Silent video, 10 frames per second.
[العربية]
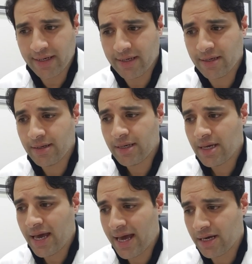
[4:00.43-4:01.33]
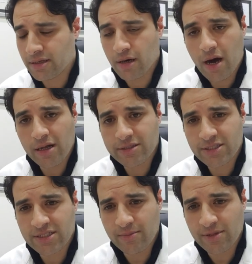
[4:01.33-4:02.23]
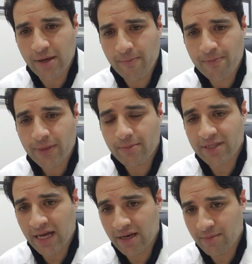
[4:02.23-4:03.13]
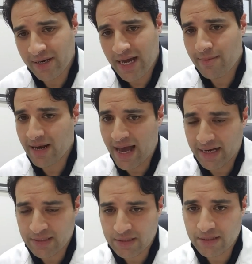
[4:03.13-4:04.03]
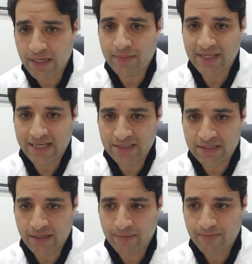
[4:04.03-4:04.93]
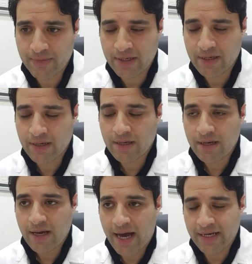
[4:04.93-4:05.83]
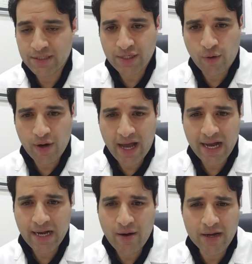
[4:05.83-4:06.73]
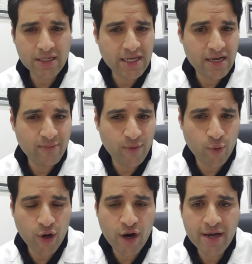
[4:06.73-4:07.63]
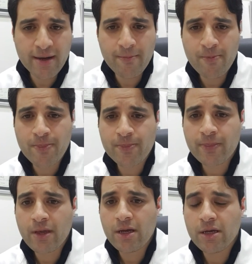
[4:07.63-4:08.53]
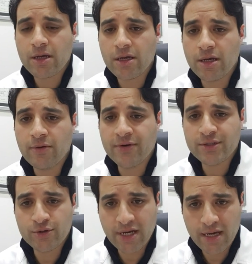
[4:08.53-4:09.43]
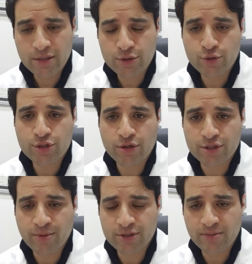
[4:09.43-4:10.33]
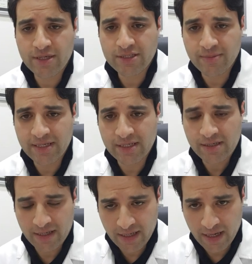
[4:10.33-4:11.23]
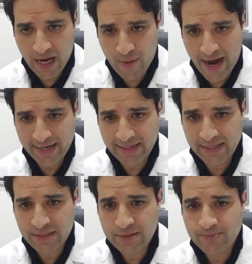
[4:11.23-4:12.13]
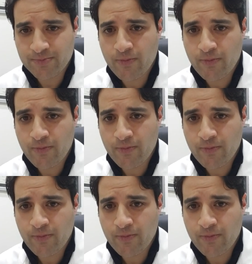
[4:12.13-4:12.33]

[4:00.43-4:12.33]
إن هل جراحات السمنة بتقلل المناعة بالعكس هي بتحسن هننسى كل حاجة وهنتكلم في الوقاية الفيديو ده سوشيال ريسبونسبيلتي مني إن أنا أوعي الناس